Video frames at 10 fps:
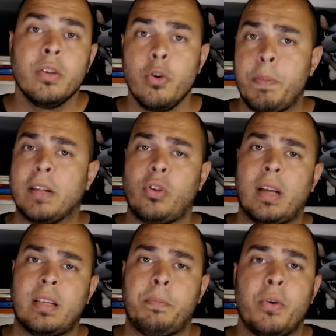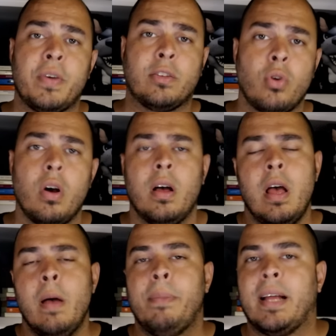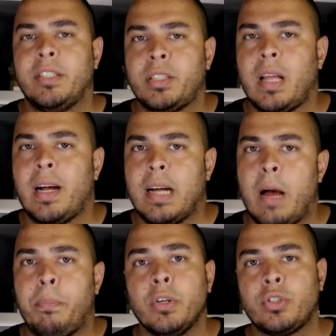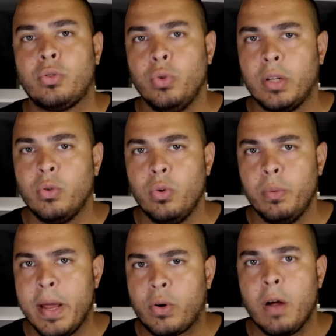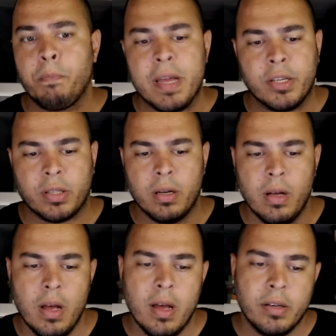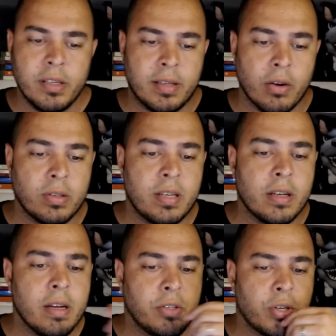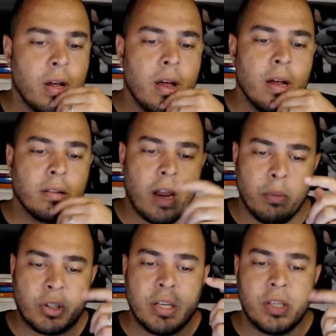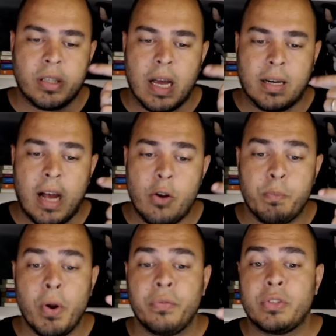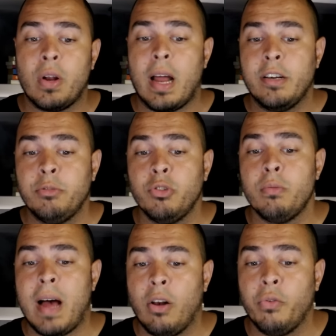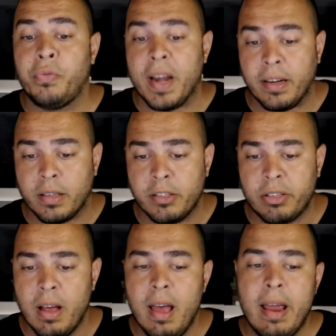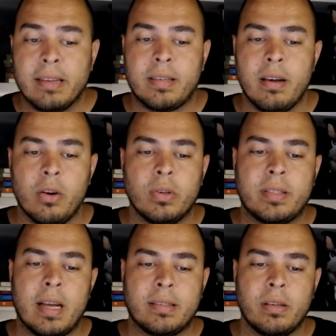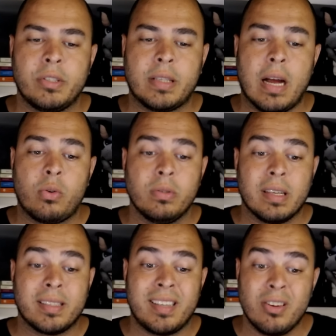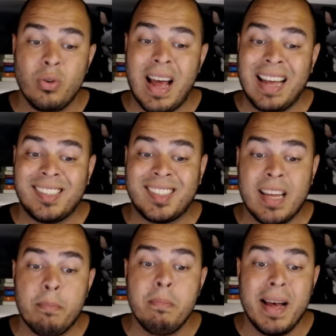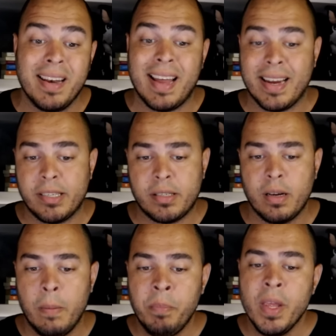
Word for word: E o Pedrosa aproveitou para destacar a postura do meio-campista, dizendo o seguinte: temos que destacar o profissionalismo do Marlon Freitas. Essa negociação está acontecendo há semanas.